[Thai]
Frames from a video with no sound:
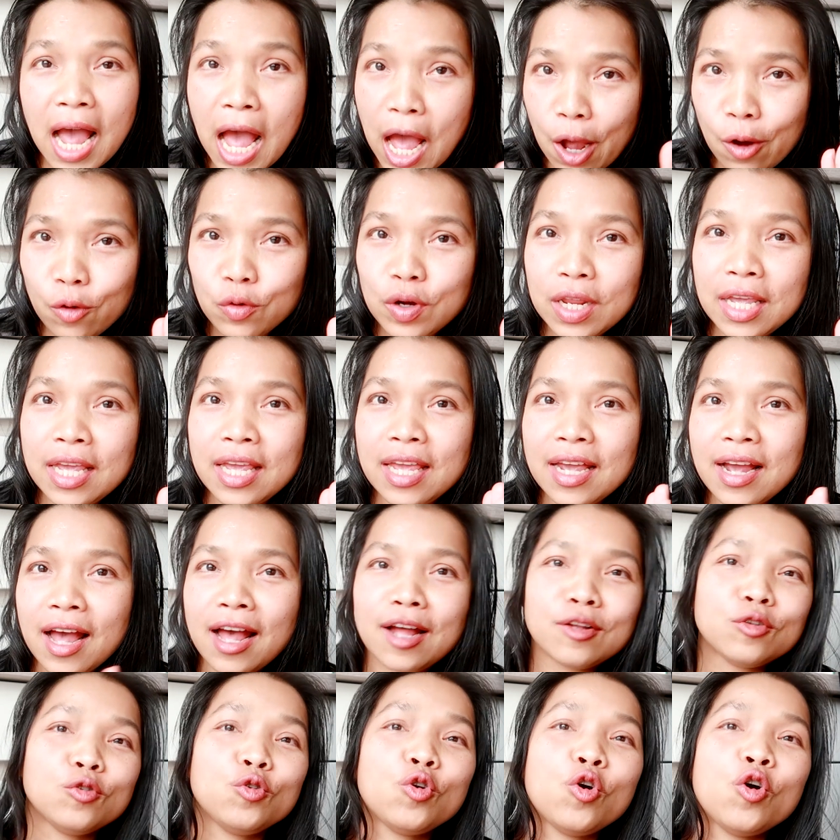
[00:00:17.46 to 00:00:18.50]
ข่าวดี
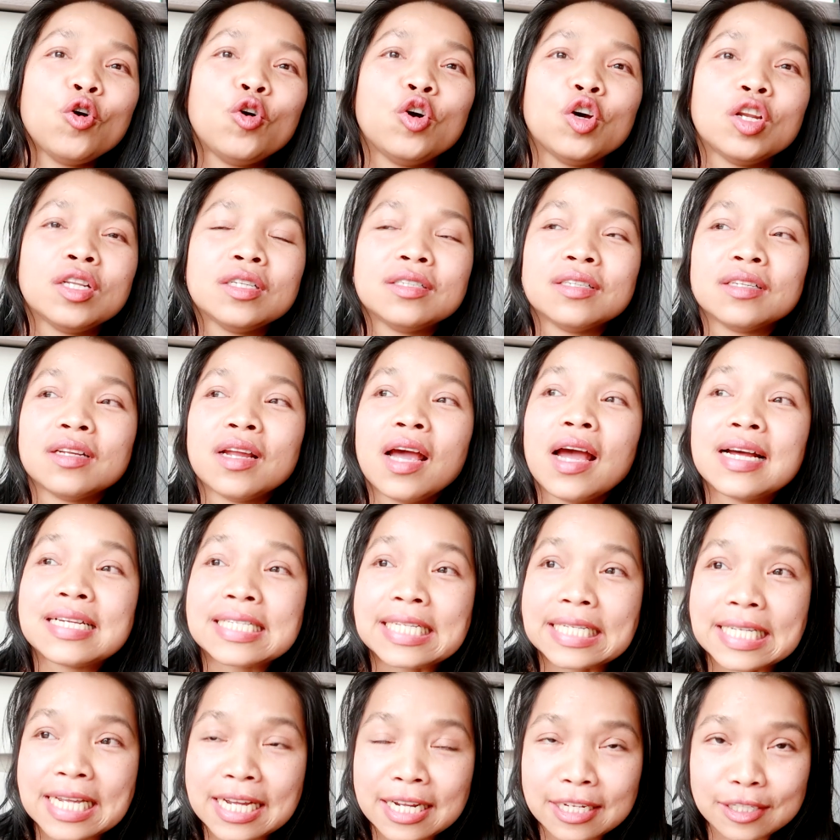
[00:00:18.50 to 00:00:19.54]
ค่ะทุกคน
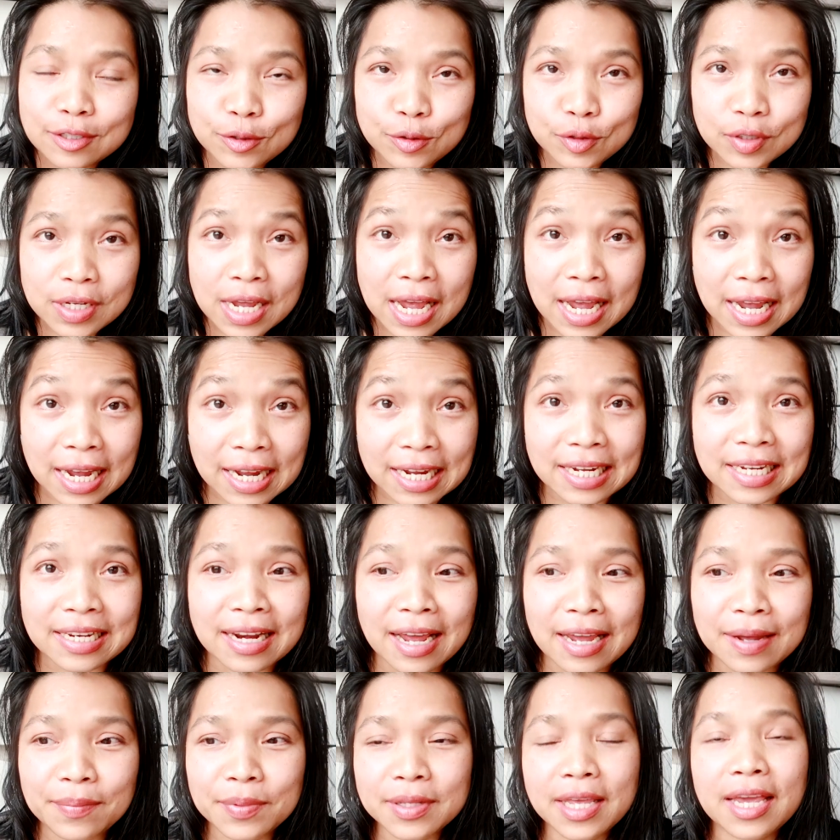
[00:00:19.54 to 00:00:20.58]
สถานทูตไทย
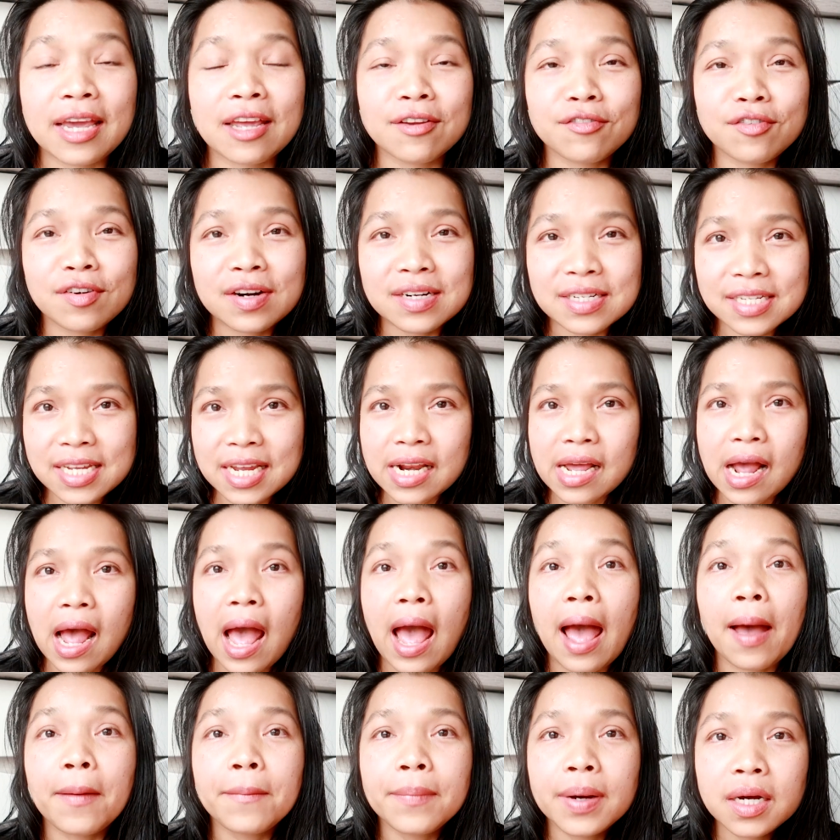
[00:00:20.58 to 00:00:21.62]
ในประเทศฝรั่งเศสนะ
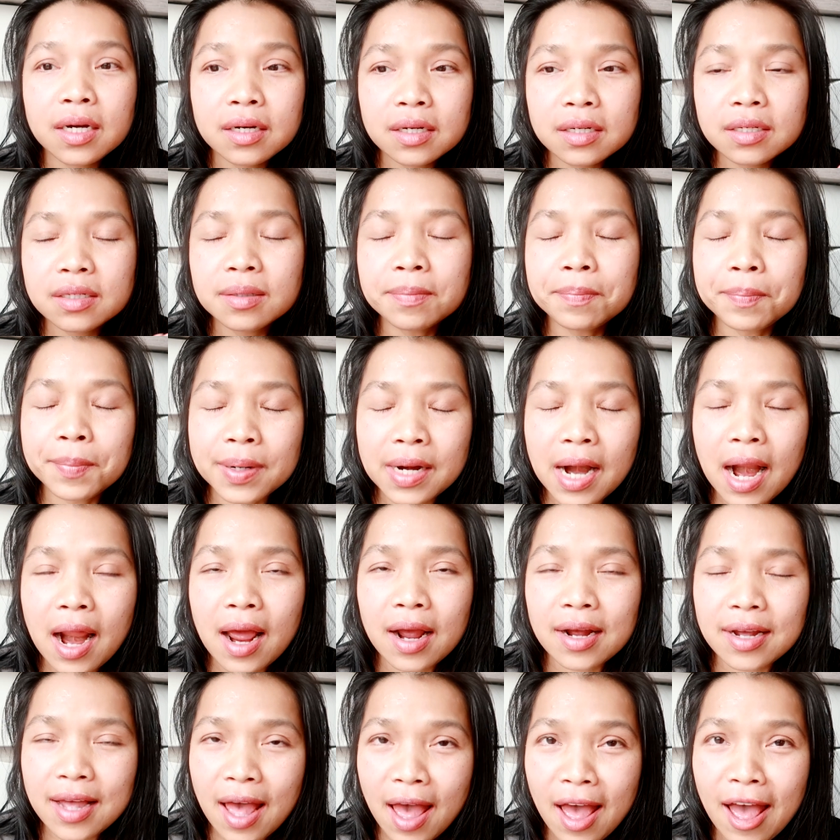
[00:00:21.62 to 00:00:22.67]
คะเพิ่งประ
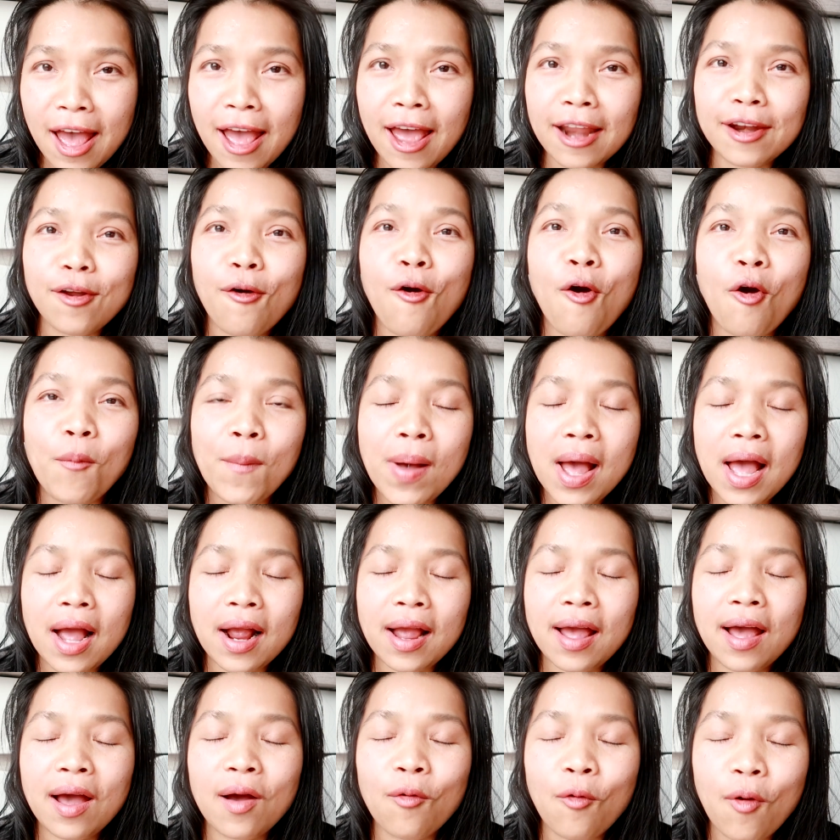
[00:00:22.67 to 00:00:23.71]
กาศออกมา
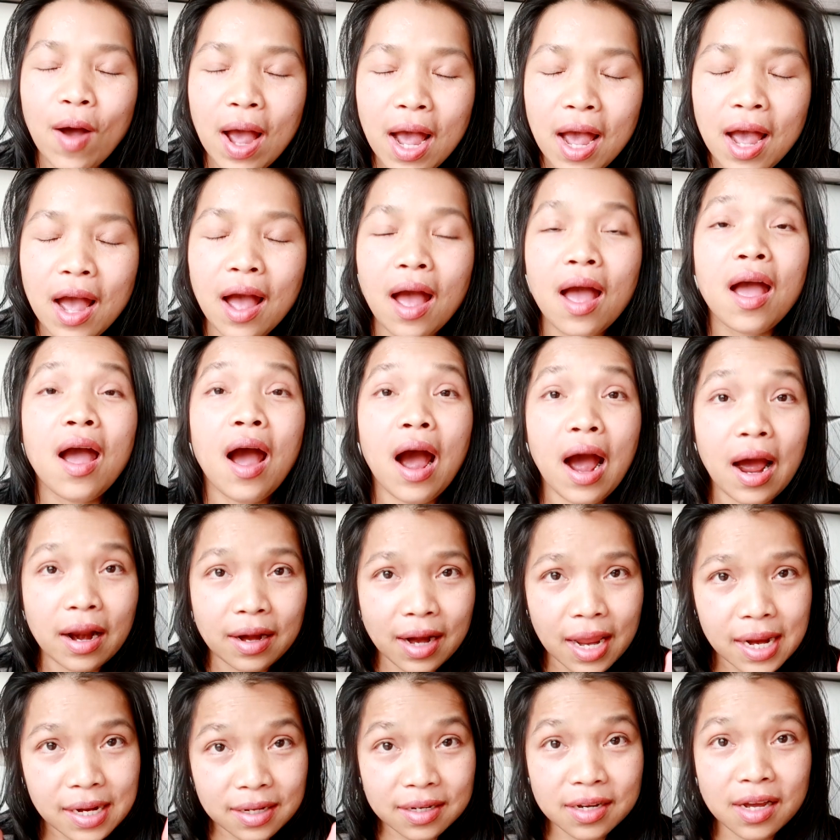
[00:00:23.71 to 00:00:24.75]
ค่ะว่า
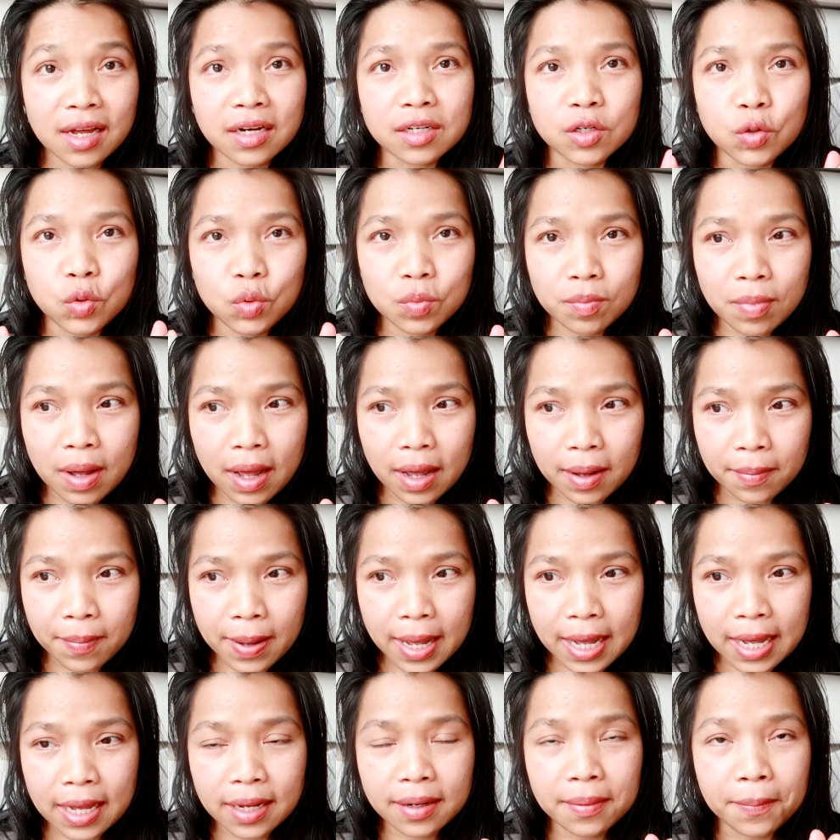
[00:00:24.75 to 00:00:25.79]
ในเดือนกุมภา
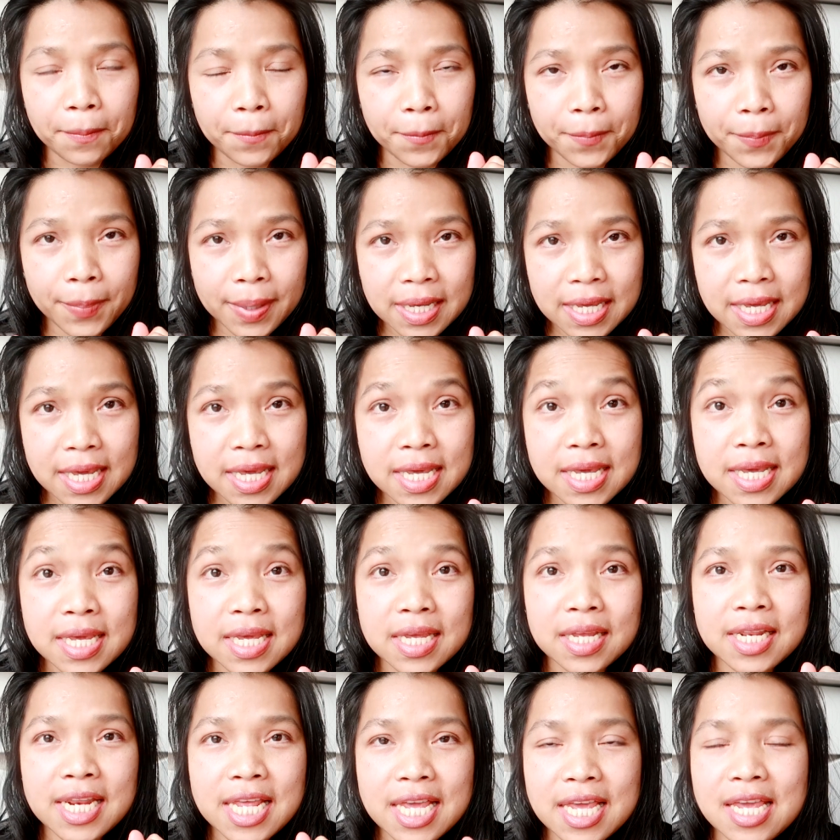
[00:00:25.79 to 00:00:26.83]
พันธ์ปี
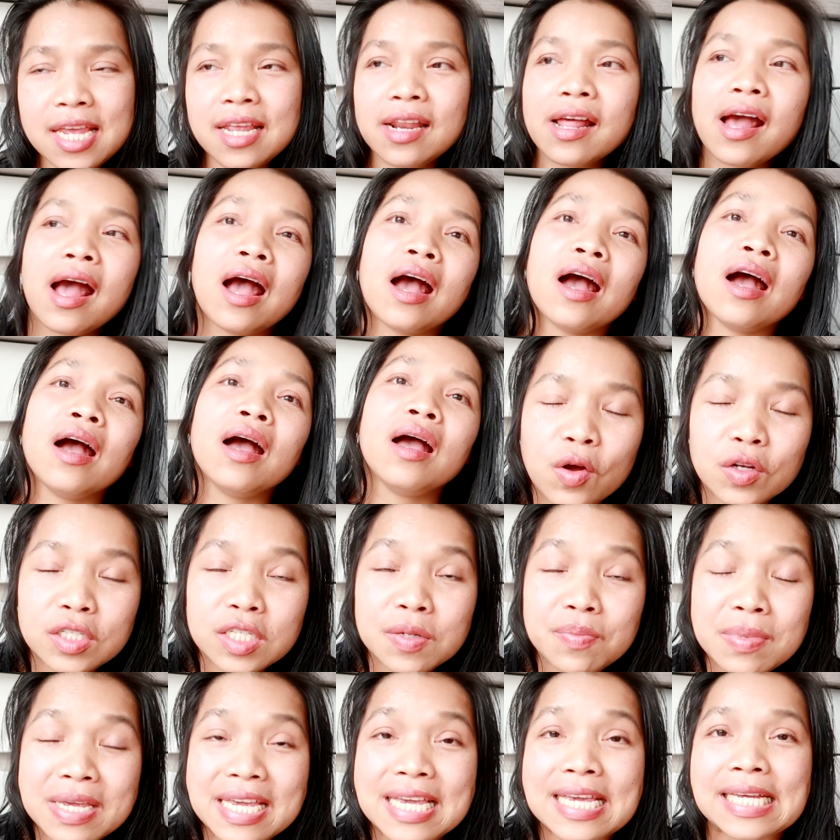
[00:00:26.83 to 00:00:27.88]
นี้นะคะก็
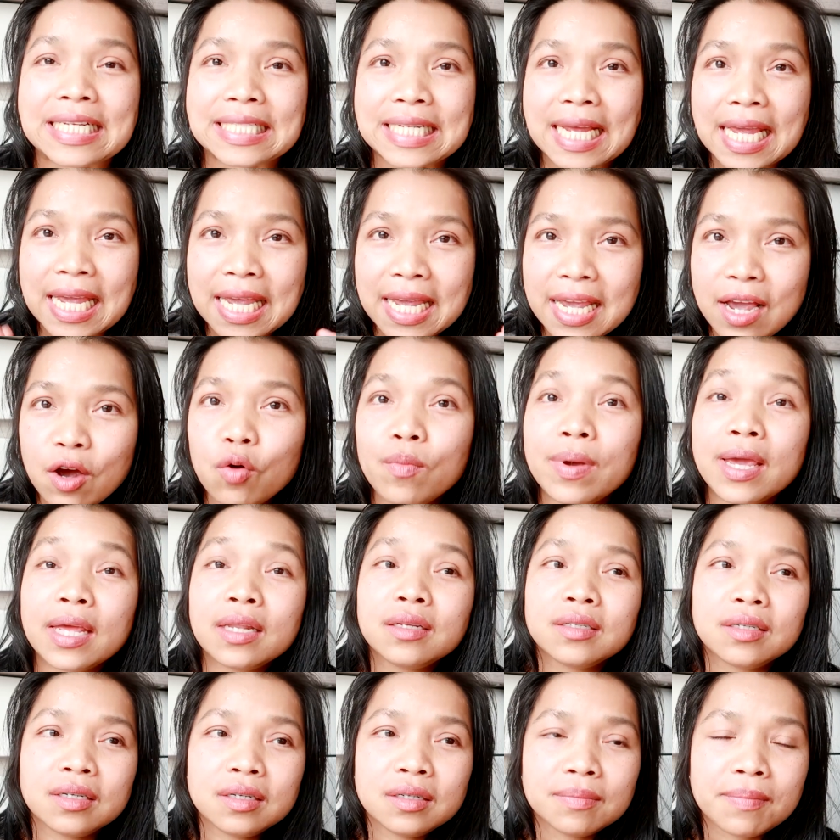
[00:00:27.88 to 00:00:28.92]
จะมีเที่ยวบิ
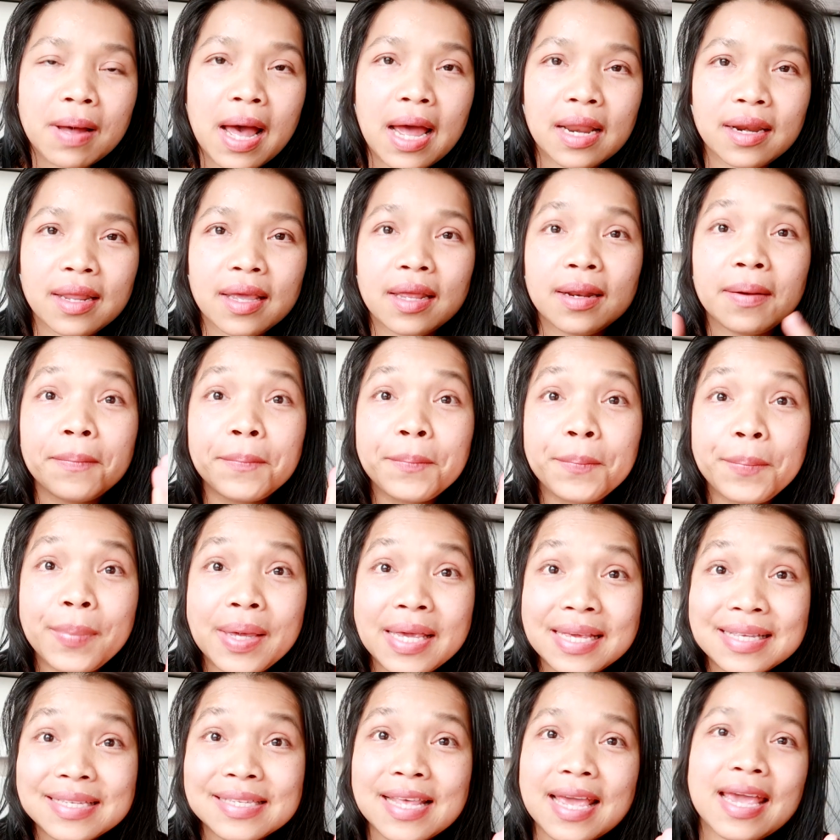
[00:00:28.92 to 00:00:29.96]
นกึ่งพาณิชย์
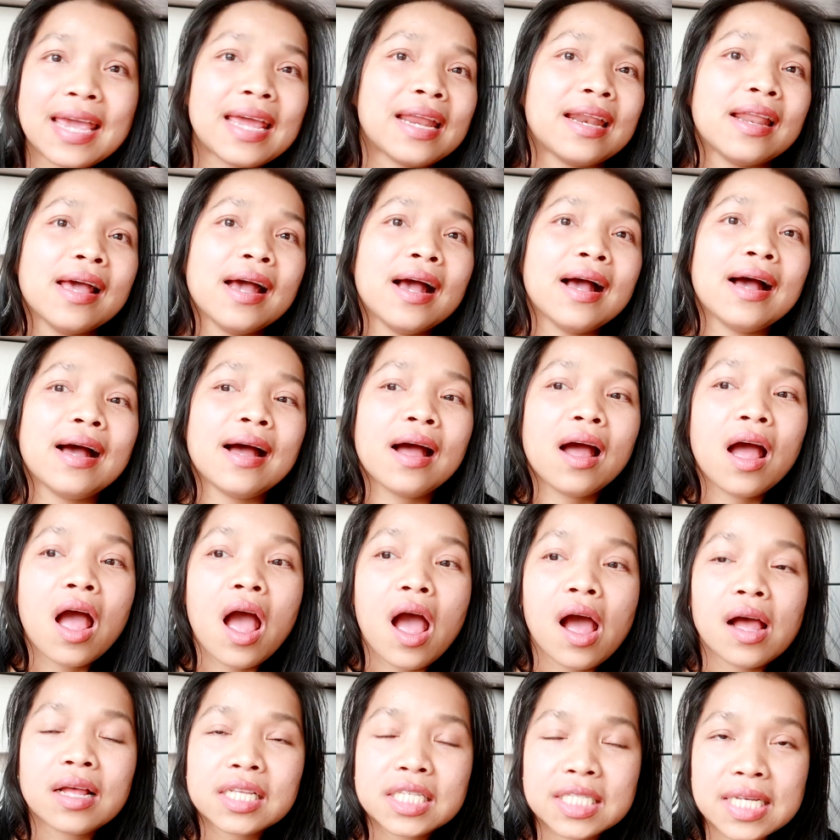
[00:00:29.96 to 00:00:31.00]
พิเศษนะคะ
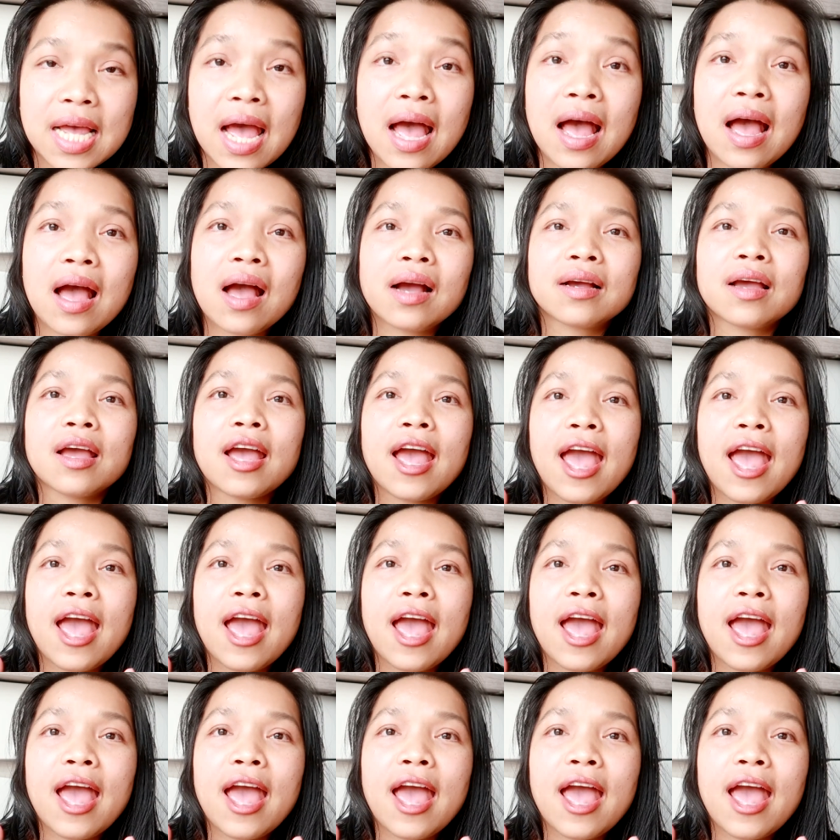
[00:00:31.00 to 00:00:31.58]
จาก